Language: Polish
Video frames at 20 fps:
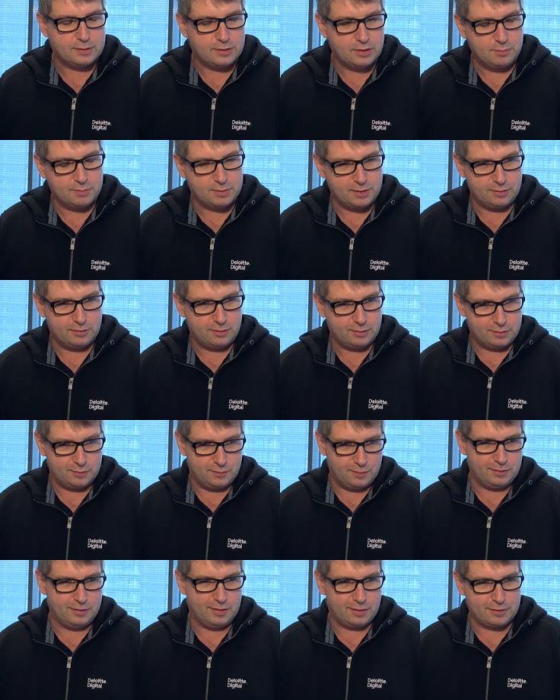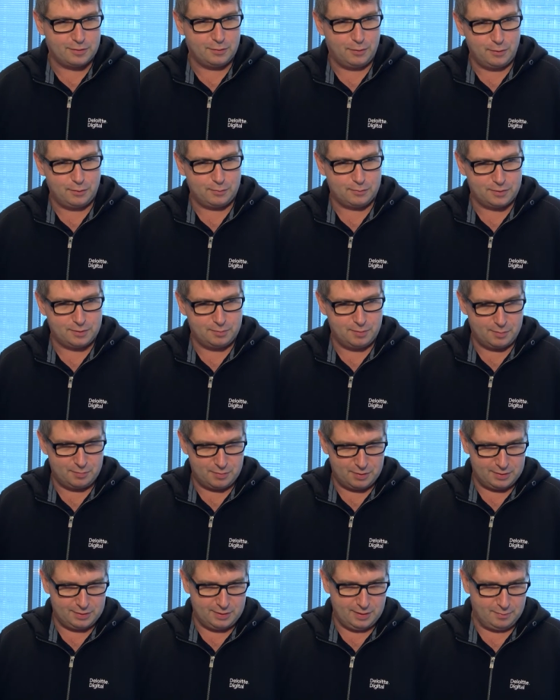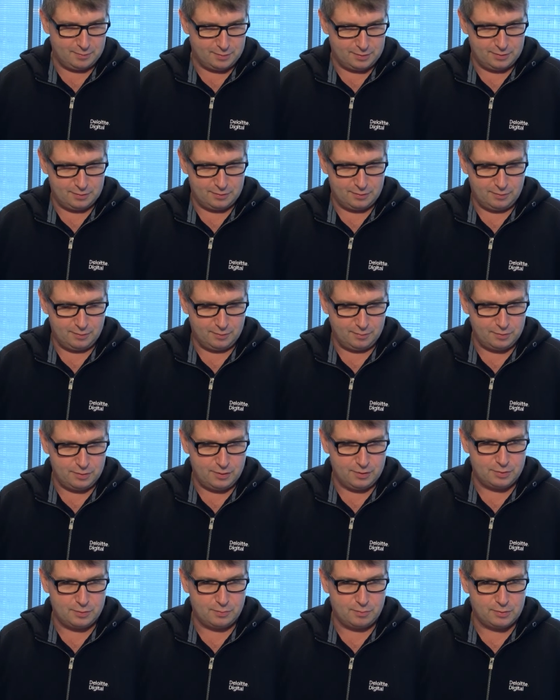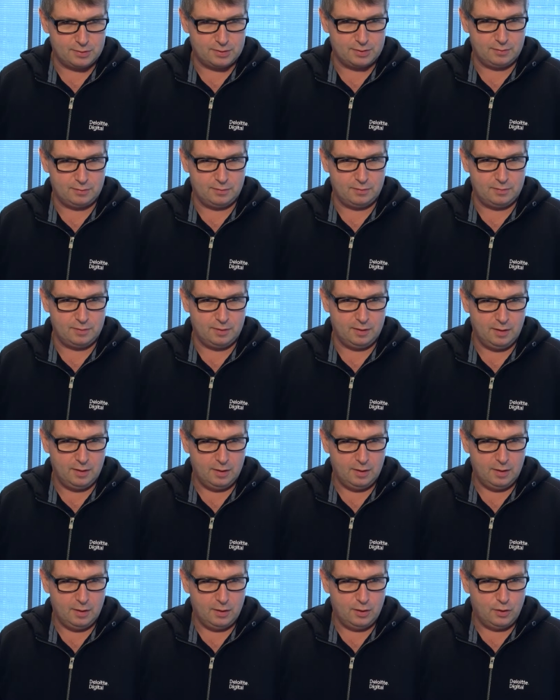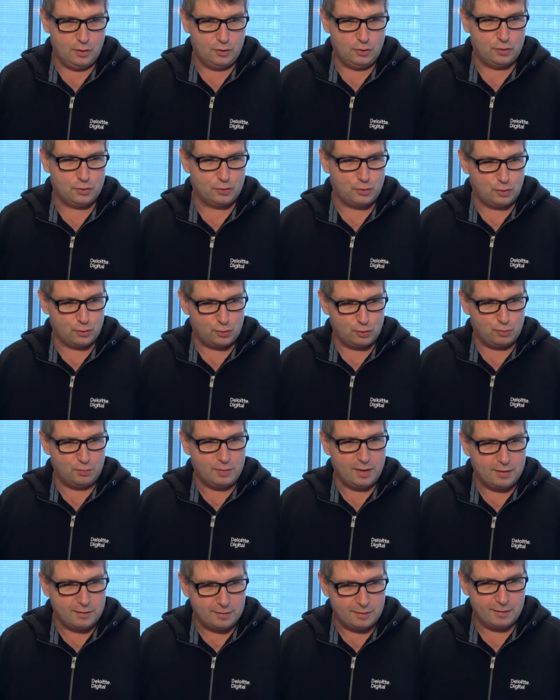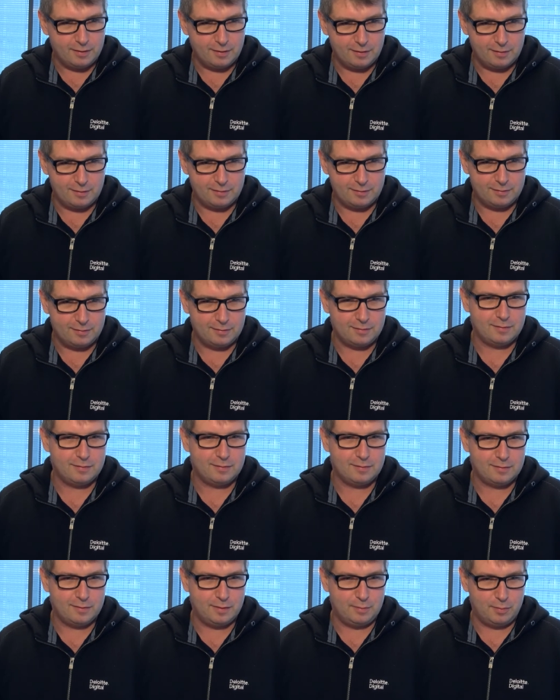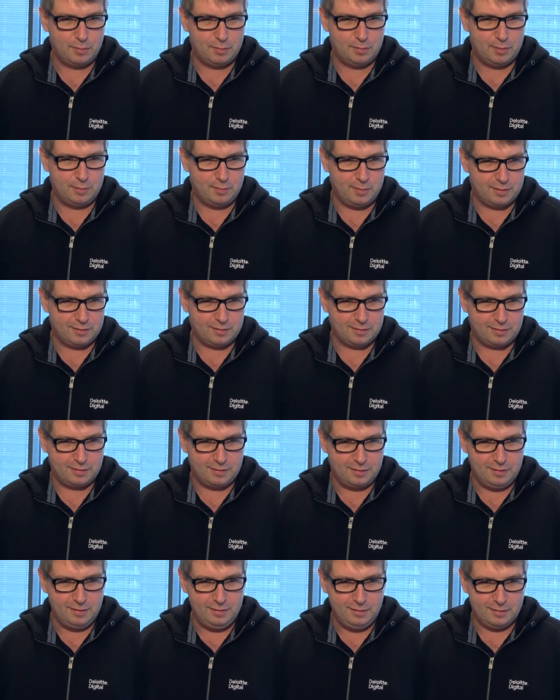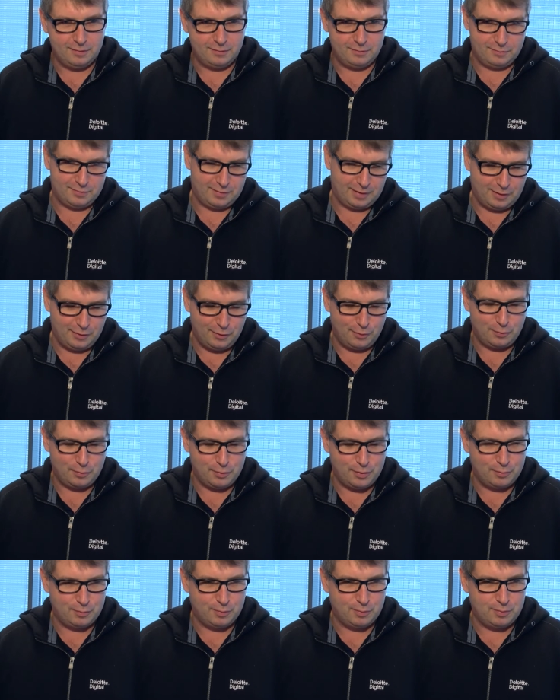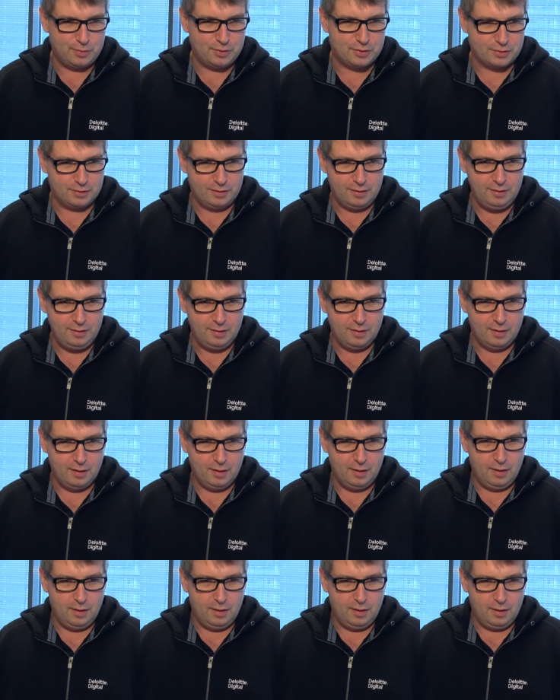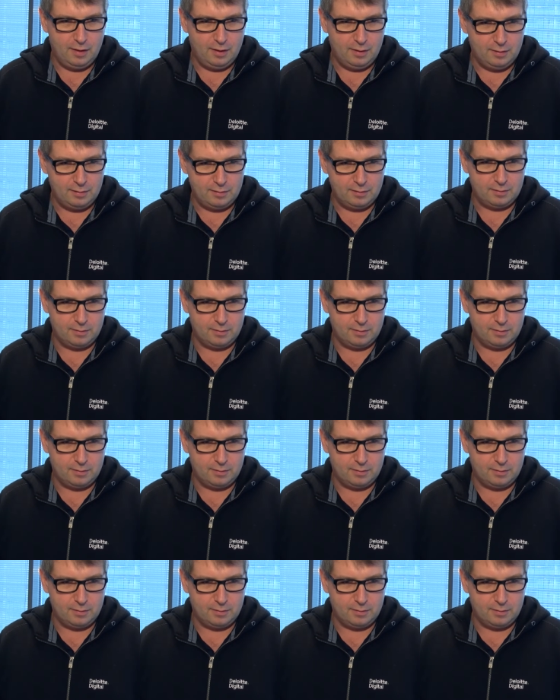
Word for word: jesteśmy zainteresowani, jak działają cyberprzestępcy, to myślę, że podstawowe niezrozumienie e, tej problematyki w takiej opinii publicznej e,